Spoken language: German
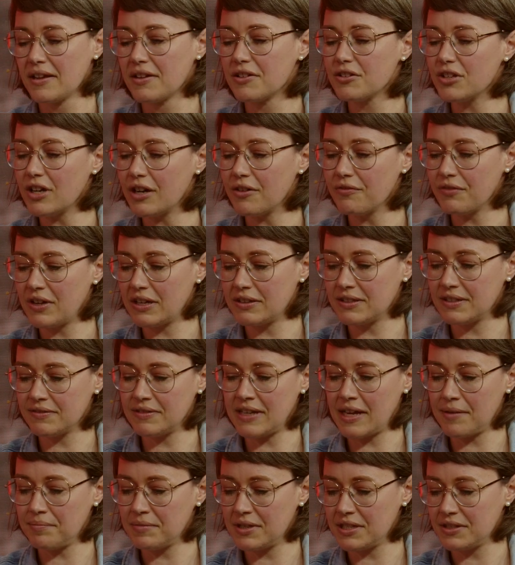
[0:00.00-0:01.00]
ja, wir
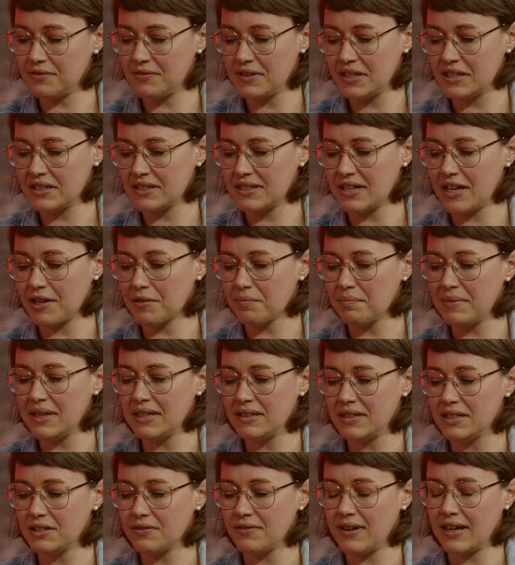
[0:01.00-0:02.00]
nehmen das wie gesagt
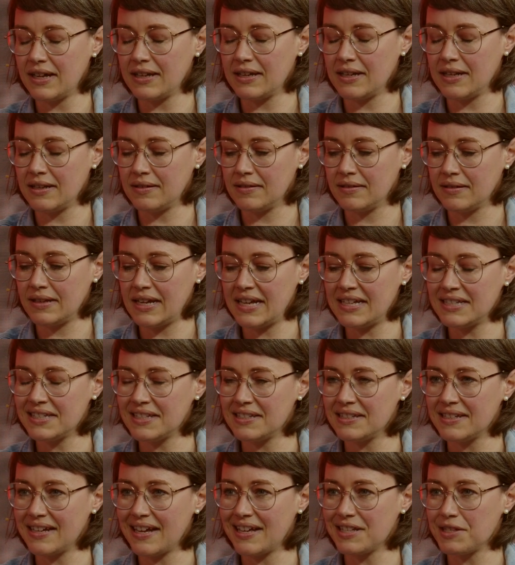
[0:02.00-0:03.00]
mit. Es war in
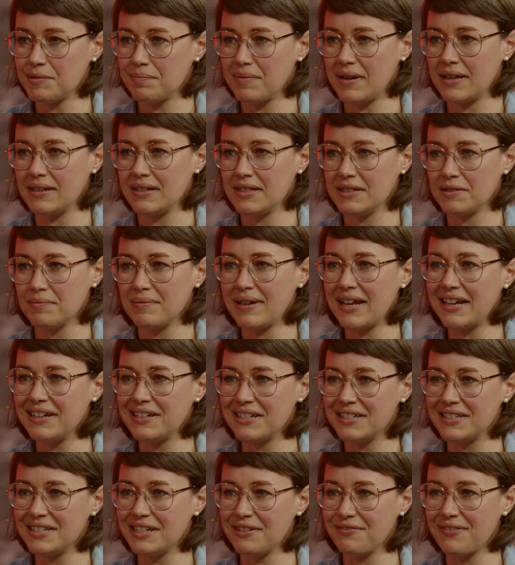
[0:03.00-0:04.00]
Essen jetzt bei diesem
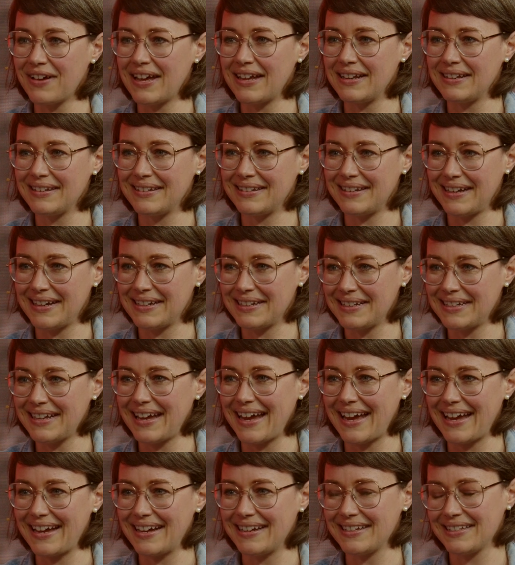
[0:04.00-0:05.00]
Ladies Event ein
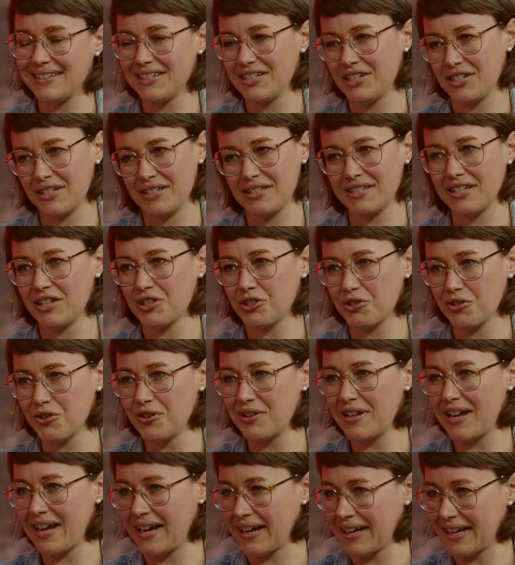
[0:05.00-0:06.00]
Teil. Es ist eine sehr
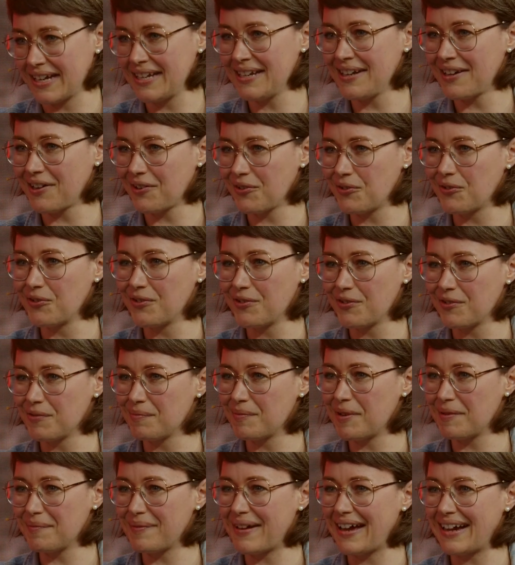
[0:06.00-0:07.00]
schöne Erinnerung und
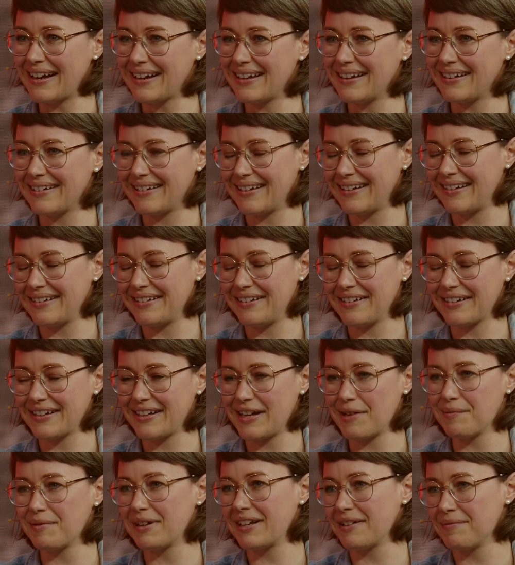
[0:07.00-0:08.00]
wir merken, äh, da
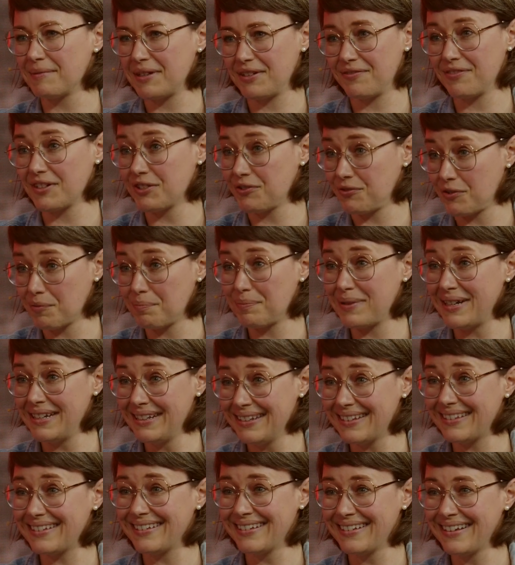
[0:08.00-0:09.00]
kann man damit was
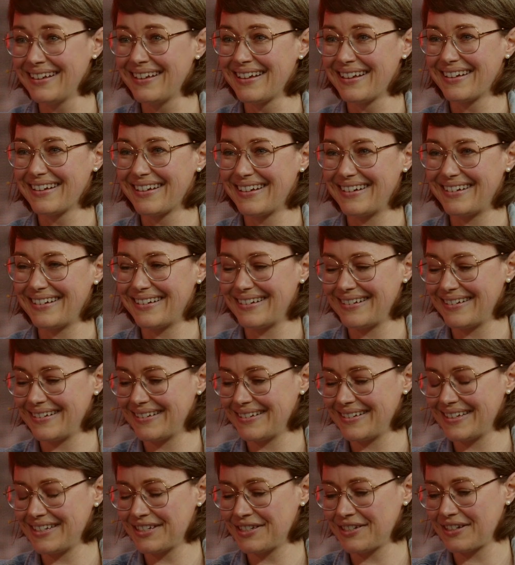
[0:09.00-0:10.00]
verbinden.
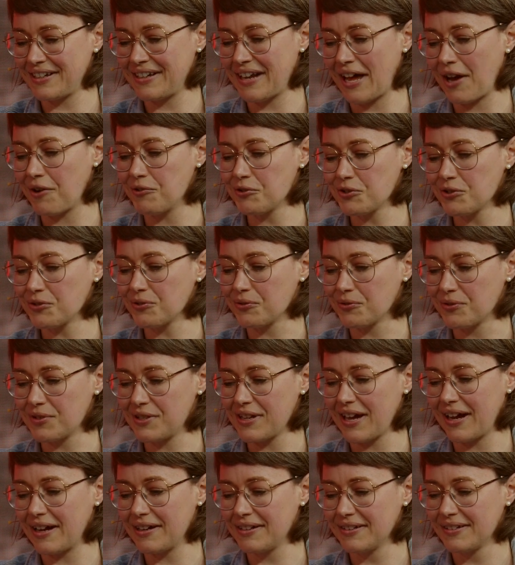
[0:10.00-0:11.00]
Äh, ist ein Ausdruck,
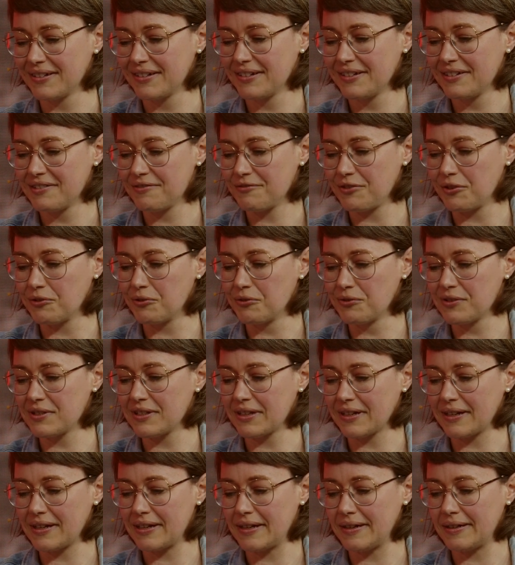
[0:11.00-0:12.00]
ja, von
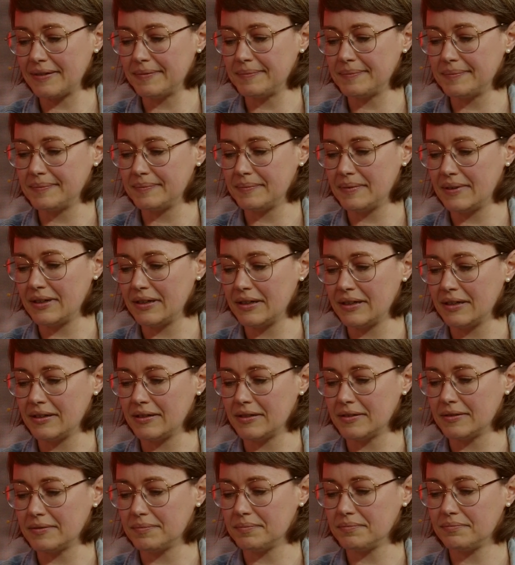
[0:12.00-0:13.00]
unserem
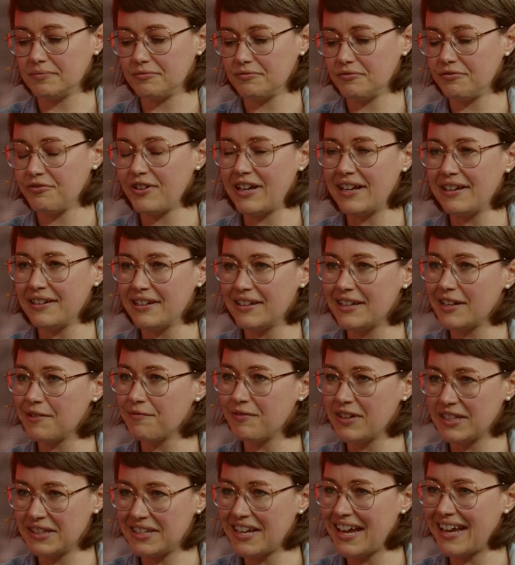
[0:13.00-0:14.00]
äh, Feld, in dem
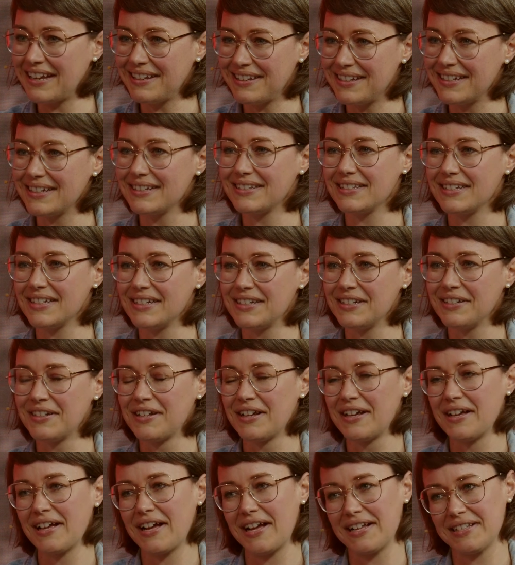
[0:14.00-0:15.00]
wir tätig sind.
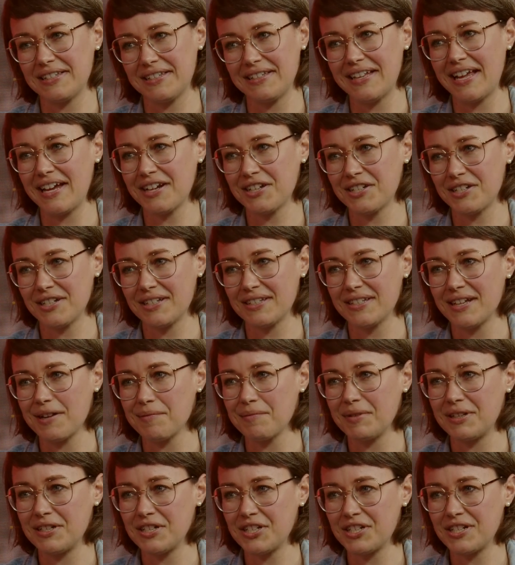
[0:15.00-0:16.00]
Als nächstes haben
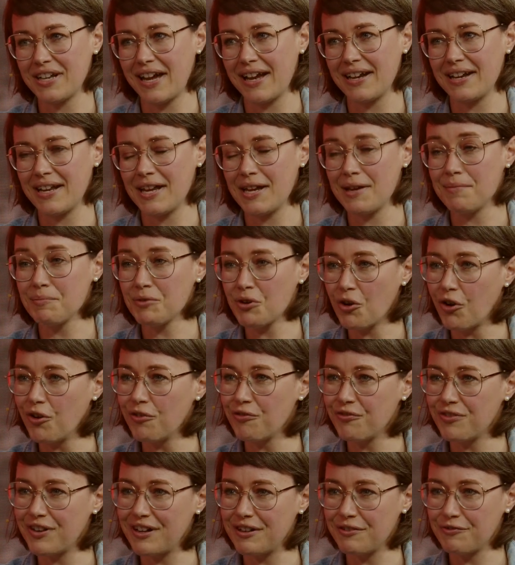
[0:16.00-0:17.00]
wir die Steine im
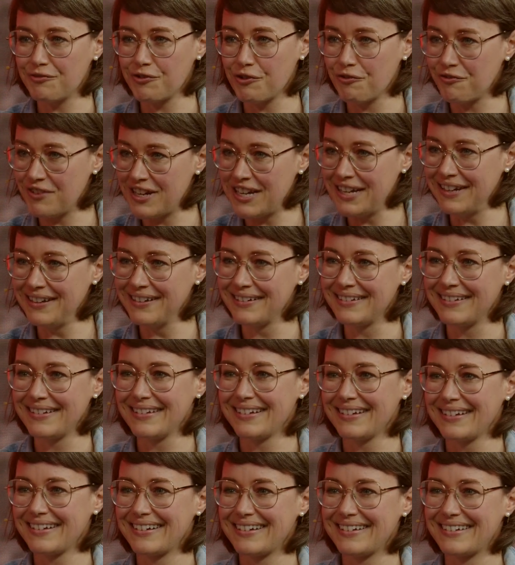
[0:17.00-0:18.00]
Koffer für Wien.
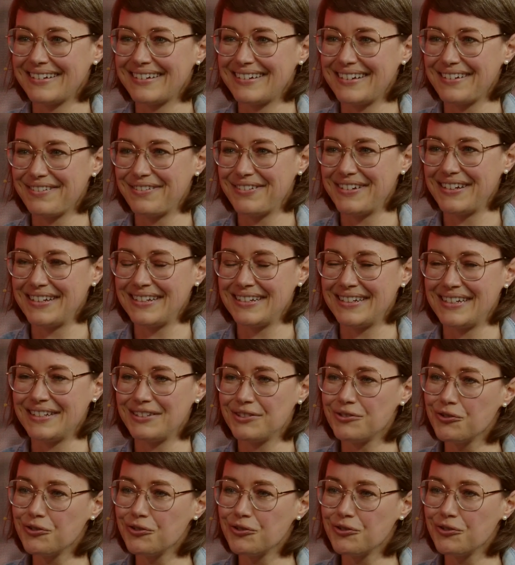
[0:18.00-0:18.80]
Da finden die hm.